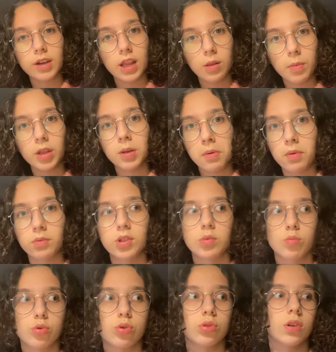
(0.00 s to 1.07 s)
elime alamamıştım
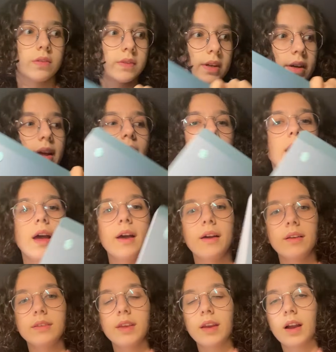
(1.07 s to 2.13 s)
bu soru defterini.
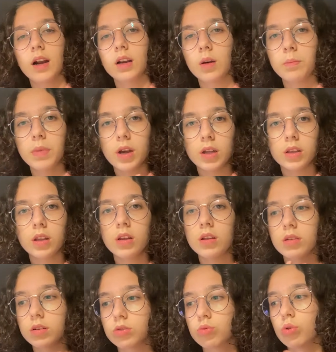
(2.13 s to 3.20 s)
E, tekrardan bir hani
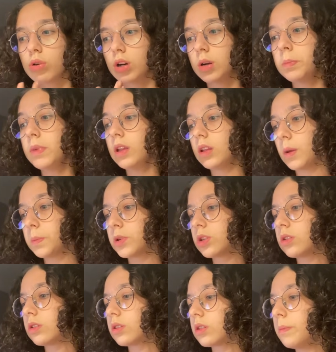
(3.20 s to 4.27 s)
e, sorularımı
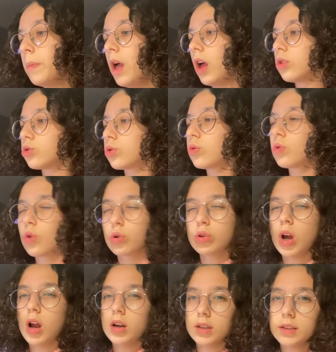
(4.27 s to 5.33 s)
yapıştırırım. Çünkü konu
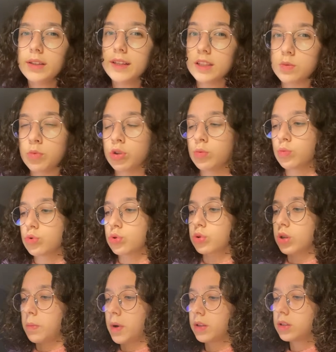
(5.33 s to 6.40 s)
ağırlıklı gitmiyordum uzun
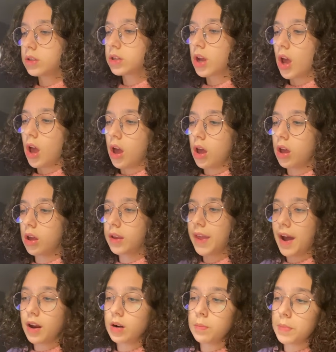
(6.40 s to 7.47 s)
zamandır. E,
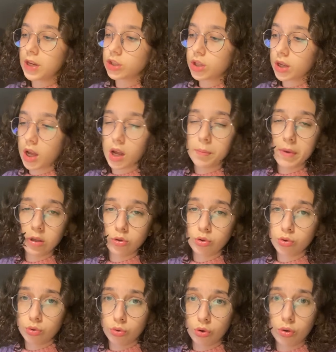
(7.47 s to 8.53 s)
yarın 5'te kalkmayı
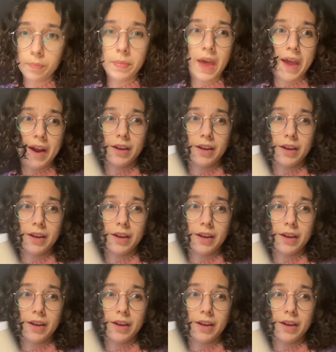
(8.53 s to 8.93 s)
düşünüyorum. Eğer